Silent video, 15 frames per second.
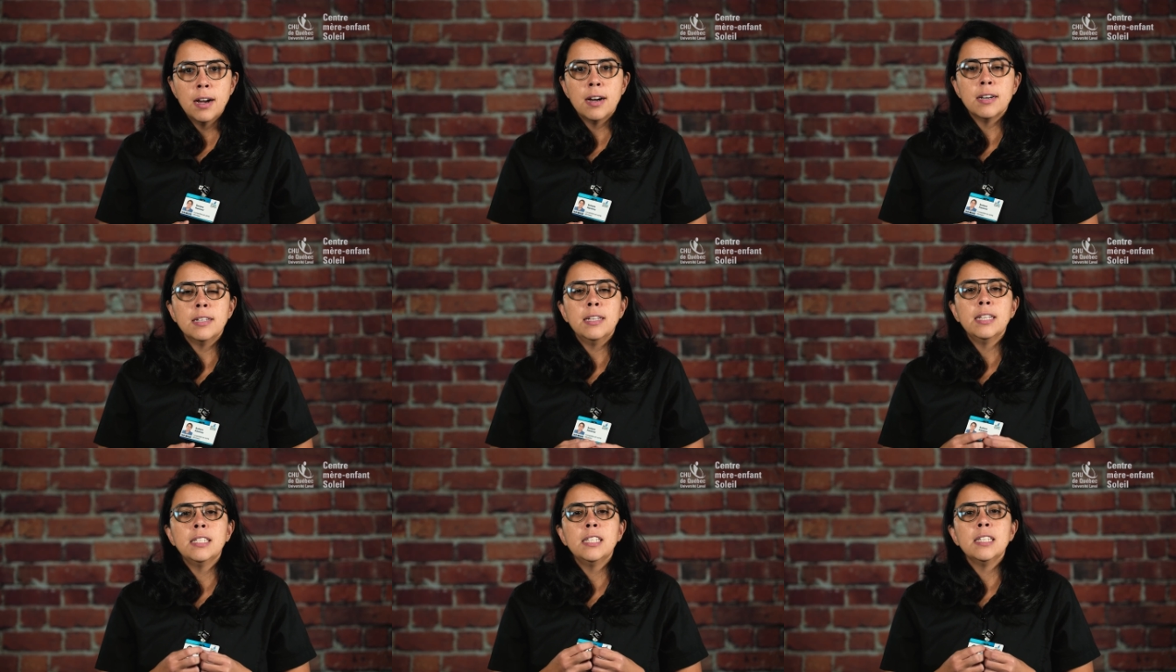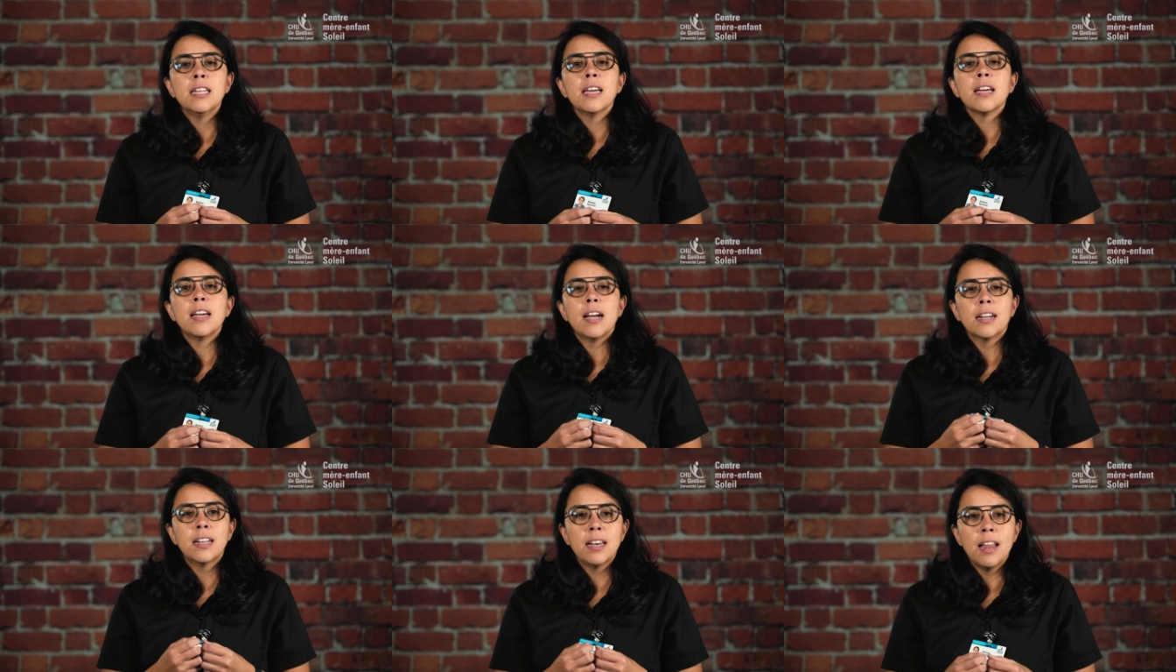un
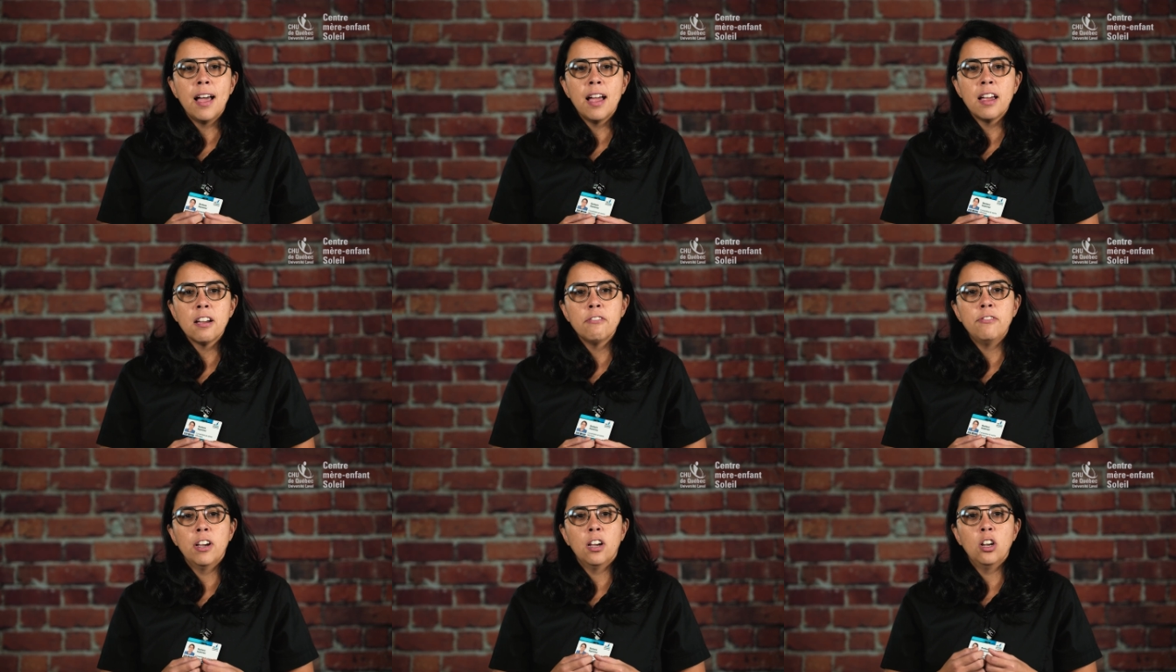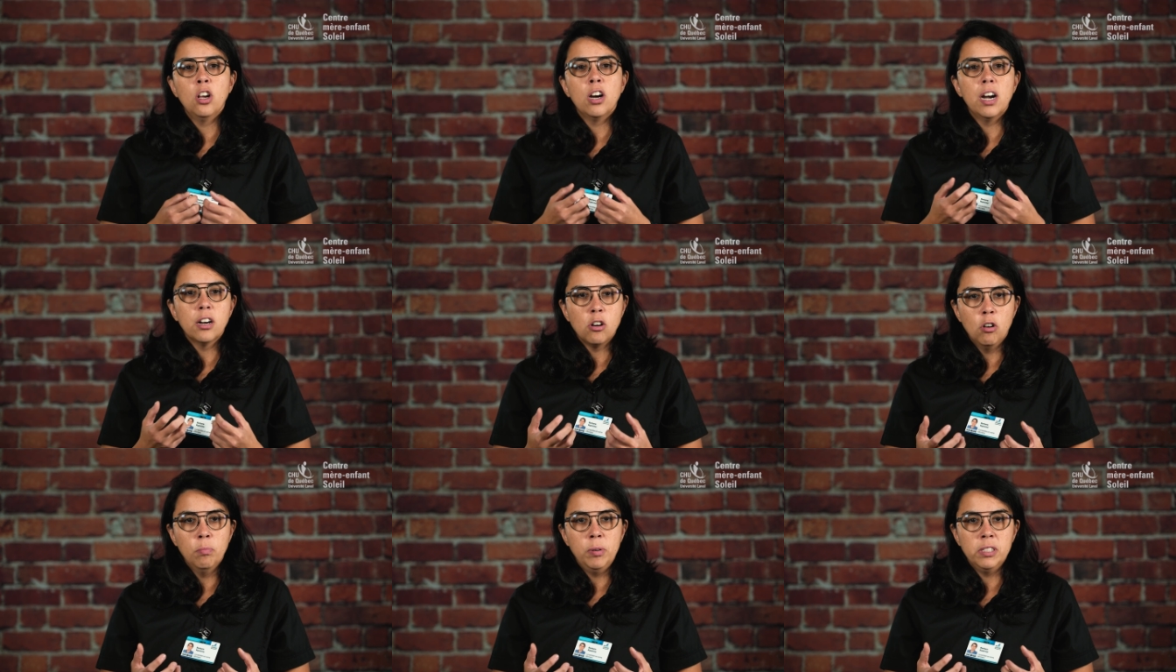itinéraire clair vers leur
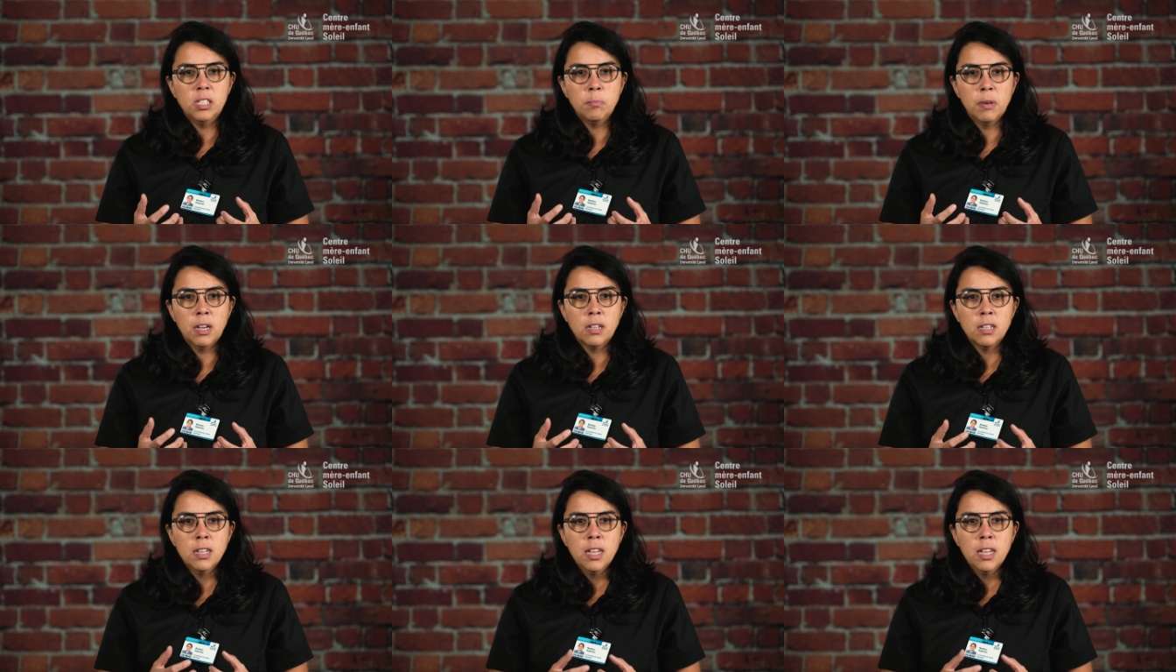accomplissement.